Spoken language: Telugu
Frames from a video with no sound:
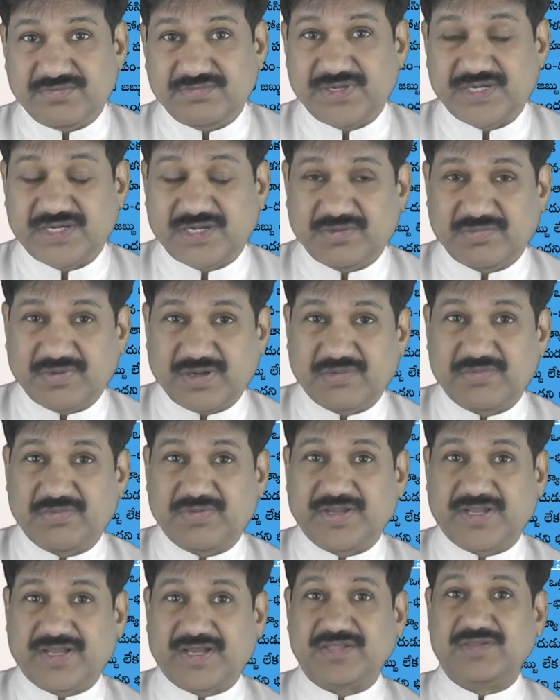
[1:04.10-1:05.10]
మెంటల్
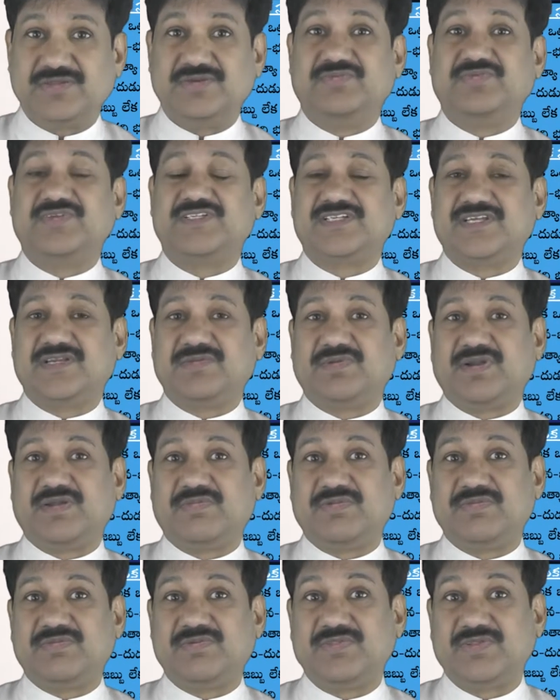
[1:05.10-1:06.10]
ప్రాబ్లమే కాదు ఫిజికల్
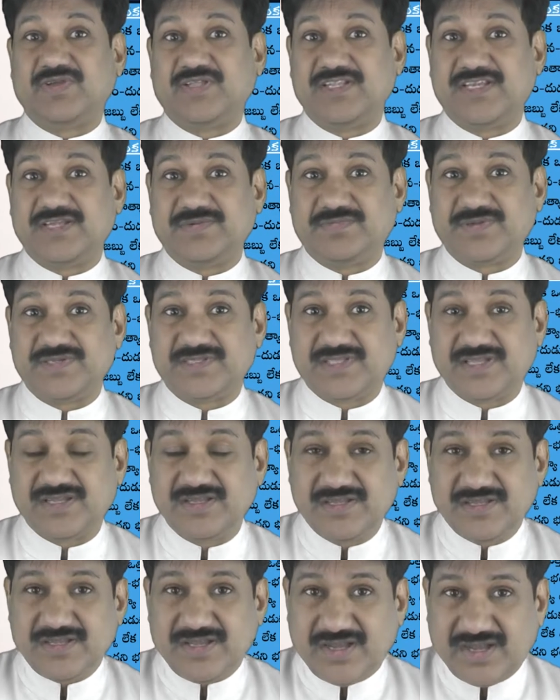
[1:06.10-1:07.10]
ప్రాబ్లం ఉందని చెప్పేస్తే
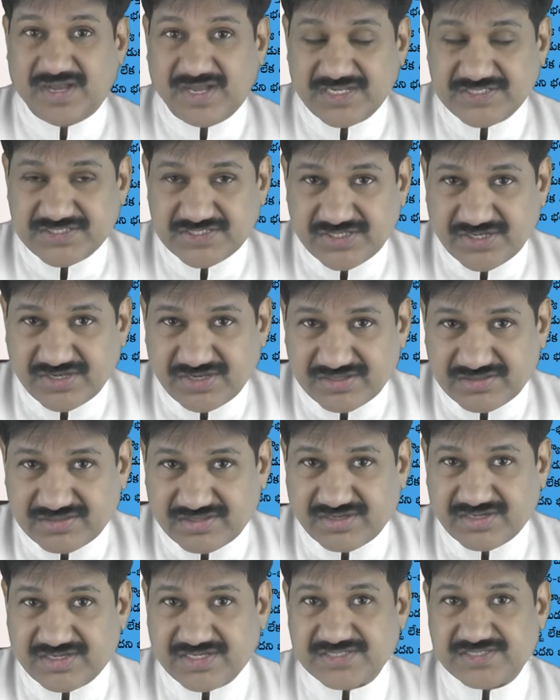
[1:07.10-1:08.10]
ఆస్టియో
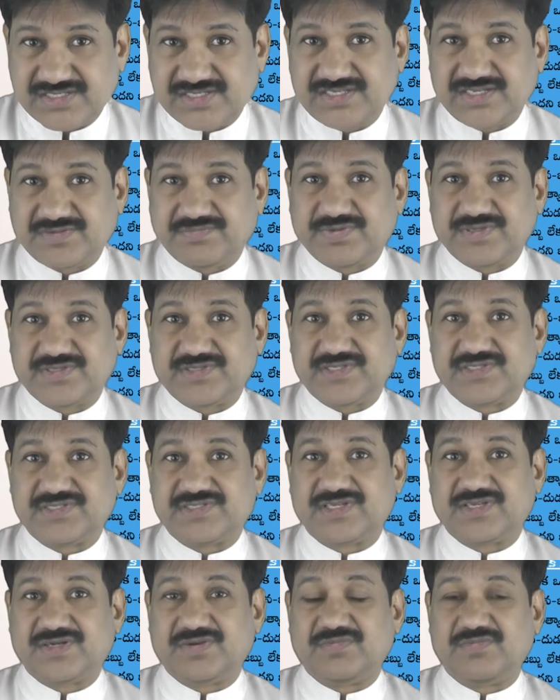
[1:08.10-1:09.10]
ఆర్థరైటిస్ అని చెప్పేసి
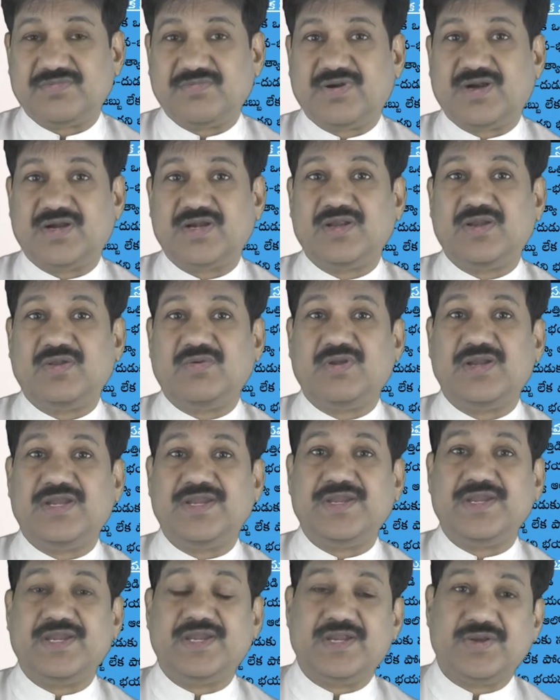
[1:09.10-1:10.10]
చేశారు బాడీలో
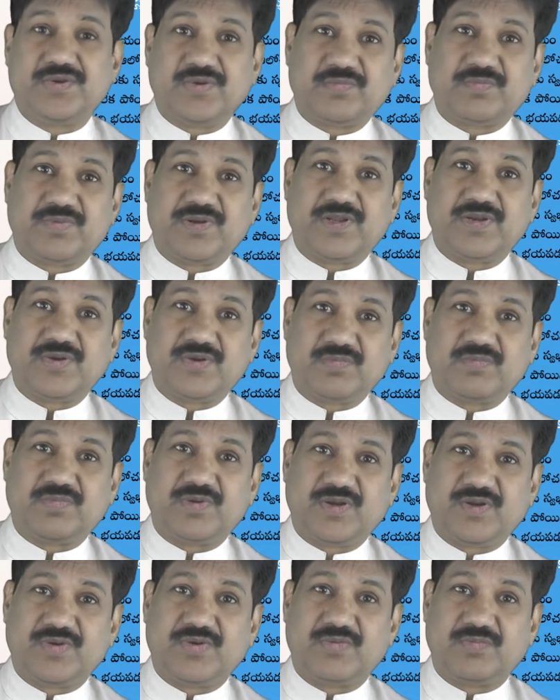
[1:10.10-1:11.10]
అన్నీ నొప్పులే
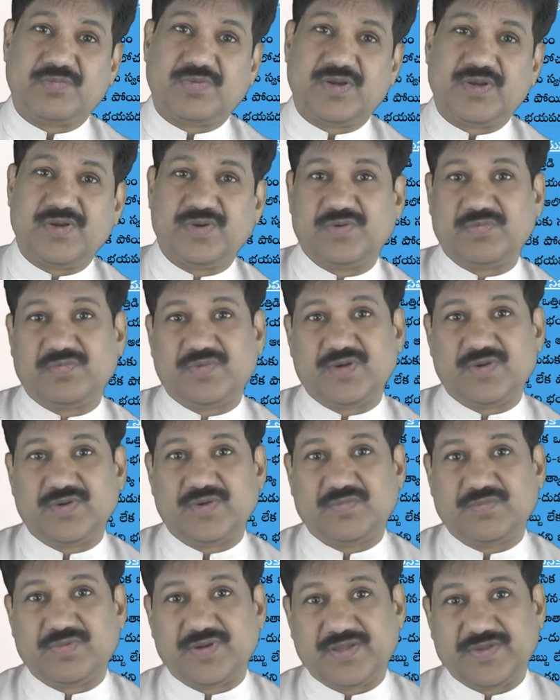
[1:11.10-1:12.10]
నొప్పులే నొప్పులే నొప్పులే
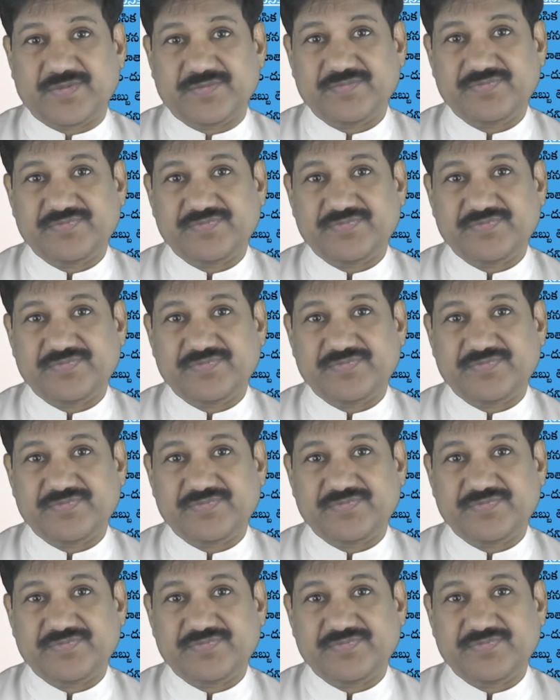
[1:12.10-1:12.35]
నొప్పులే